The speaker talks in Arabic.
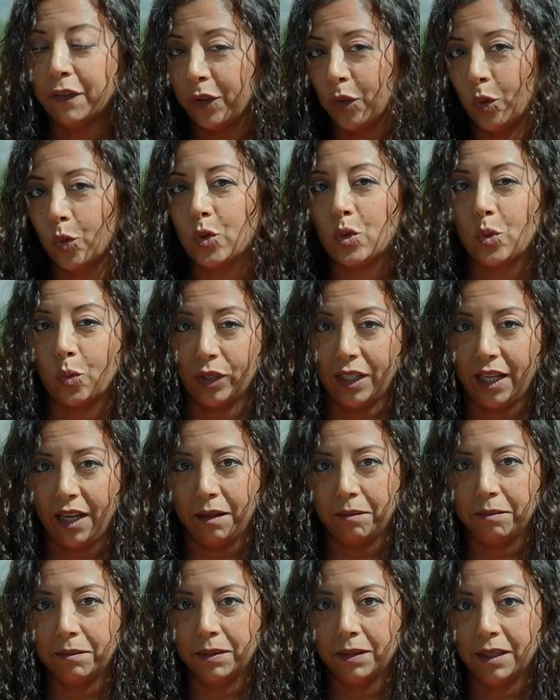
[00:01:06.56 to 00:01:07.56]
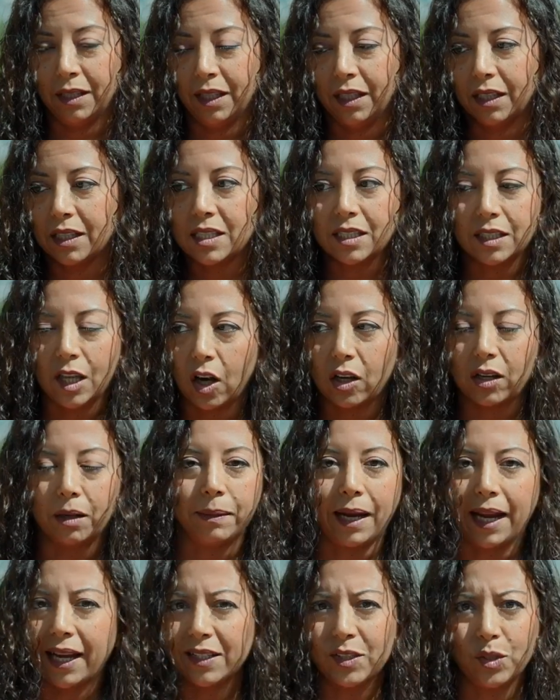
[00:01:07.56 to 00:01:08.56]
فلوس وذهب
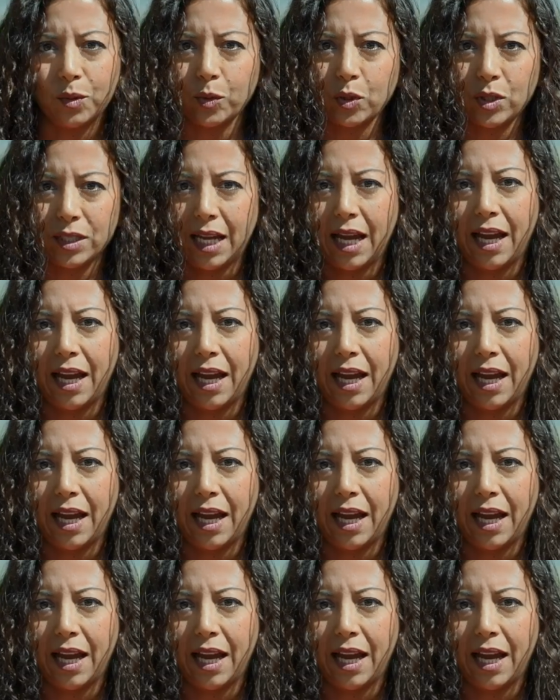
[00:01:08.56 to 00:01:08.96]
استغرب قعد يبص